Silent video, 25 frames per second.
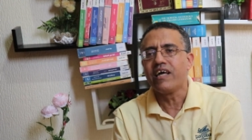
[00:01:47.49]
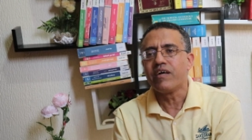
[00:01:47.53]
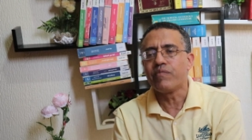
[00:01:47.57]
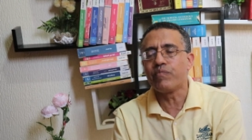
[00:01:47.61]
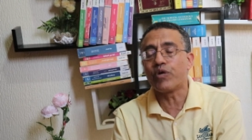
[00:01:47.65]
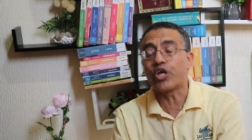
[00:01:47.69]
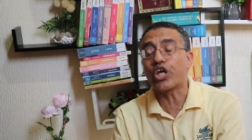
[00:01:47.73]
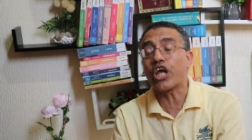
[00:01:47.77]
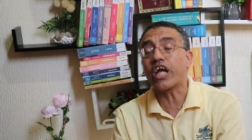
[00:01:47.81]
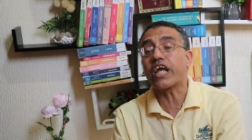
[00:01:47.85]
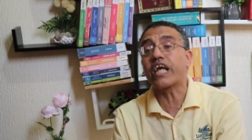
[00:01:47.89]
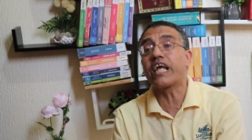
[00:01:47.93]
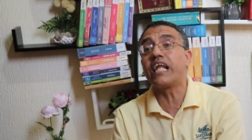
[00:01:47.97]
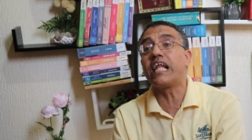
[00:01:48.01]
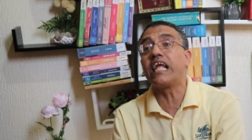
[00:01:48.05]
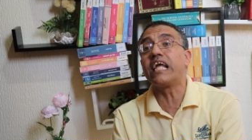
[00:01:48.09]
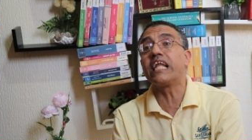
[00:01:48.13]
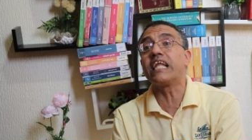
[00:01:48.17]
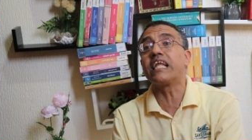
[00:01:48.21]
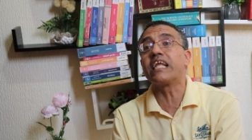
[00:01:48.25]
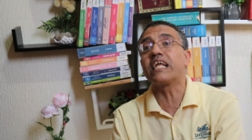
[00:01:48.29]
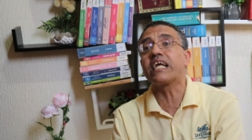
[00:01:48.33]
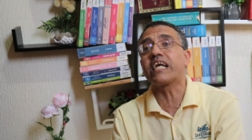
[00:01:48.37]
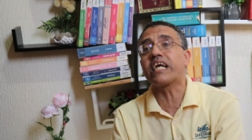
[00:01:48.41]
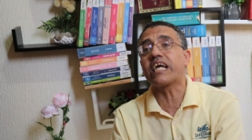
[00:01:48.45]

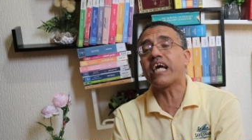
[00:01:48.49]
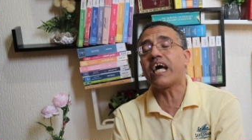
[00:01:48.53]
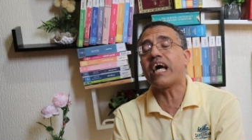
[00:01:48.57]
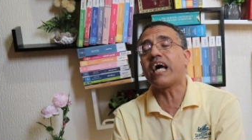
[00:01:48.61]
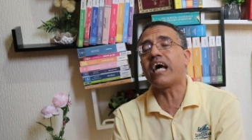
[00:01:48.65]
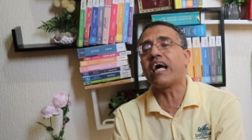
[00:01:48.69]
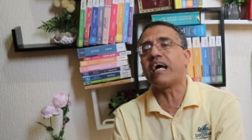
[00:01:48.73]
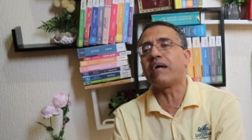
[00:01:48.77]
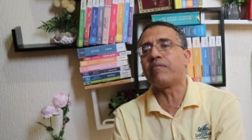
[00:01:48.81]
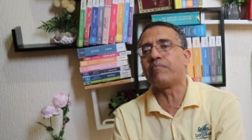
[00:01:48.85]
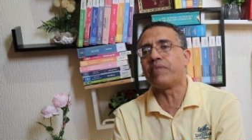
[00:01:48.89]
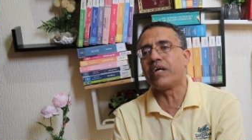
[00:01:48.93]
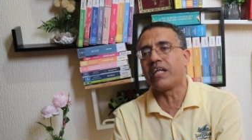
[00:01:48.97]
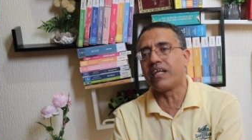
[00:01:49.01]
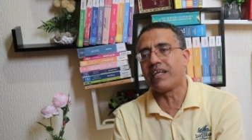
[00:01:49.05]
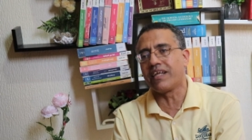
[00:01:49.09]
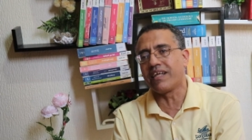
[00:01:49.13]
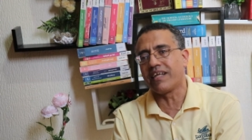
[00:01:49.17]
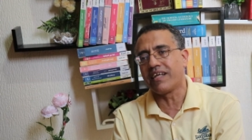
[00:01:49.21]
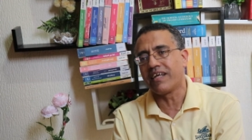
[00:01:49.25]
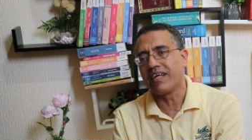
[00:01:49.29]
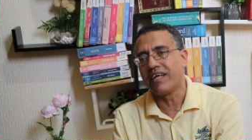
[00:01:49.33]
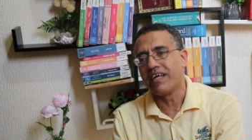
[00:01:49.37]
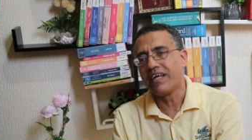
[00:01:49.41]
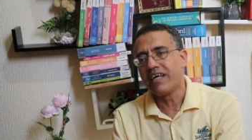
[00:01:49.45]
بشكل
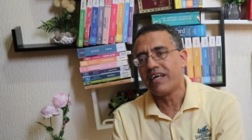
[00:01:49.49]
كامل